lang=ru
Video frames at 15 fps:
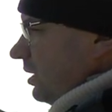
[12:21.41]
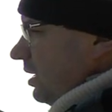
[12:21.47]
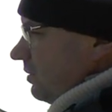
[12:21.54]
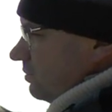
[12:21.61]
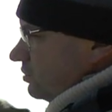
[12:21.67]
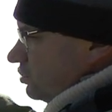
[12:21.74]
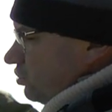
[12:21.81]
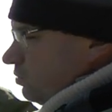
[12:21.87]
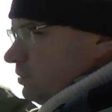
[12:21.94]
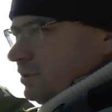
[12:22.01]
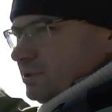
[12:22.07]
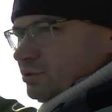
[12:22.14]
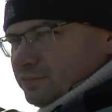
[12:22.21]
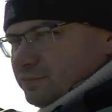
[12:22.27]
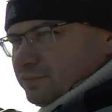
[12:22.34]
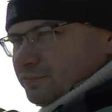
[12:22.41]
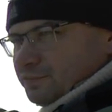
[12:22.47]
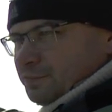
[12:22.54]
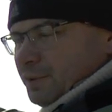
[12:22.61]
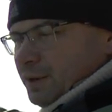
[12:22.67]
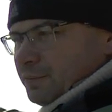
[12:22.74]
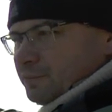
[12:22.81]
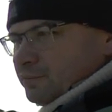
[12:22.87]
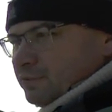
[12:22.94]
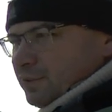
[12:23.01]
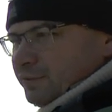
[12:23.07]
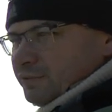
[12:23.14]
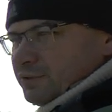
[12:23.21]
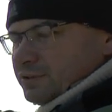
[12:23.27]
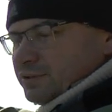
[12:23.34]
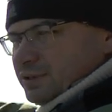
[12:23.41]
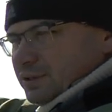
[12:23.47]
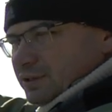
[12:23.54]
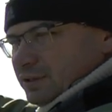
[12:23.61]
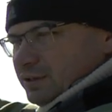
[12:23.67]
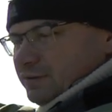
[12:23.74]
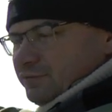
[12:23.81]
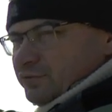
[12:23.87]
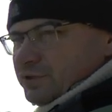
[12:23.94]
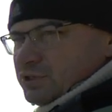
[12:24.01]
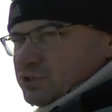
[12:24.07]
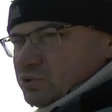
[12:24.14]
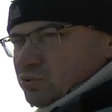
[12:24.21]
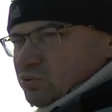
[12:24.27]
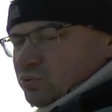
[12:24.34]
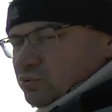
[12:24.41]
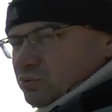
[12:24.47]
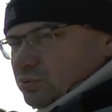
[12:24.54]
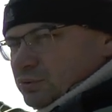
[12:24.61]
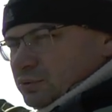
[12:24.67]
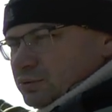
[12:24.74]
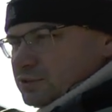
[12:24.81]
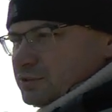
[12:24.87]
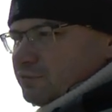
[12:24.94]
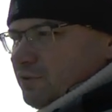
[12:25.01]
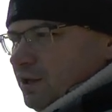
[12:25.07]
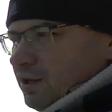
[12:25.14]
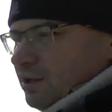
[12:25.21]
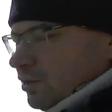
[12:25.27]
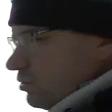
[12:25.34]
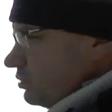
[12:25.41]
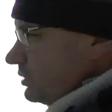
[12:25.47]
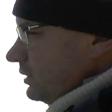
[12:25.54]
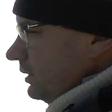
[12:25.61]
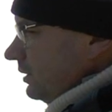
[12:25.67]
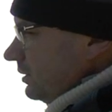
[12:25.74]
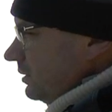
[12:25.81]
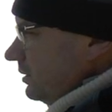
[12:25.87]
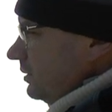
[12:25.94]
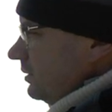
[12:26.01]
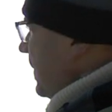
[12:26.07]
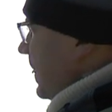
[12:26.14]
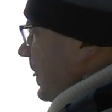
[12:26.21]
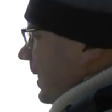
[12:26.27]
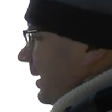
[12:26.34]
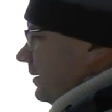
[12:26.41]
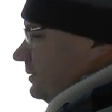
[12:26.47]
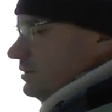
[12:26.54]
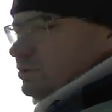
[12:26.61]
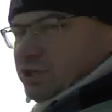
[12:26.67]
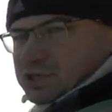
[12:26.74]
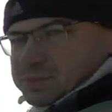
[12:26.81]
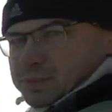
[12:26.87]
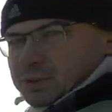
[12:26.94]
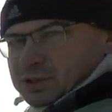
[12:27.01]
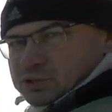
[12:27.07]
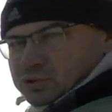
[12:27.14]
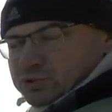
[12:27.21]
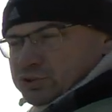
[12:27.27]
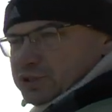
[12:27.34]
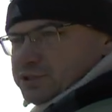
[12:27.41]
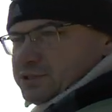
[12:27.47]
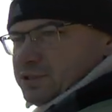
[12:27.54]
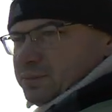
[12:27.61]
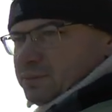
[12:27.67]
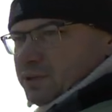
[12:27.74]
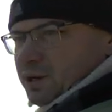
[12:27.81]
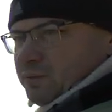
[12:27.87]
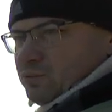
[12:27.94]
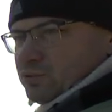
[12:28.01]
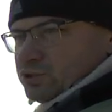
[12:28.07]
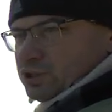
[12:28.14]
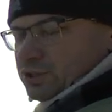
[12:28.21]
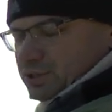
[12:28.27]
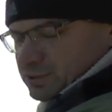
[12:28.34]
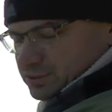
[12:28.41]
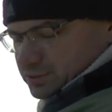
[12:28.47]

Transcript: грамм, чтобы прям ловить внизу Свала русла. Сейчас положу 6-7 кормушек